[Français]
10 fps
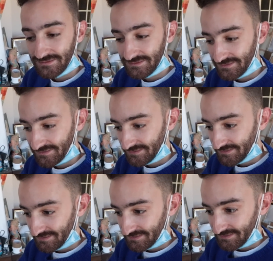D'après toi, ça va
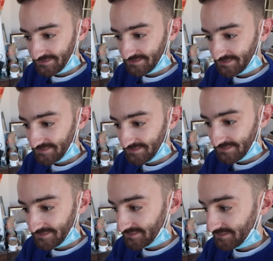paraître quoi ma vidéo aujourd'hui
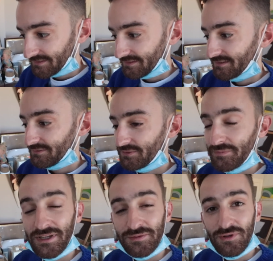
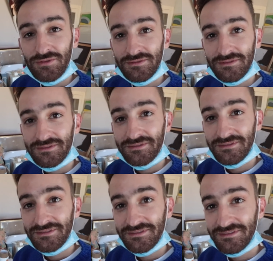déménagement
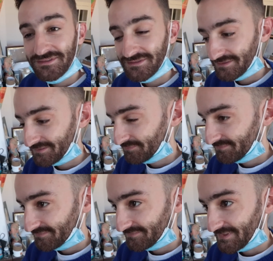Pas du tout.
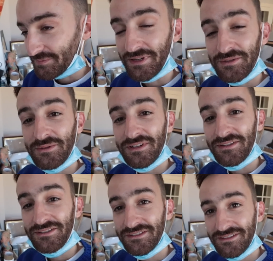Ça parlait de quoi
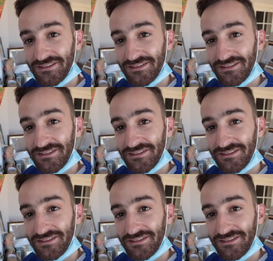alors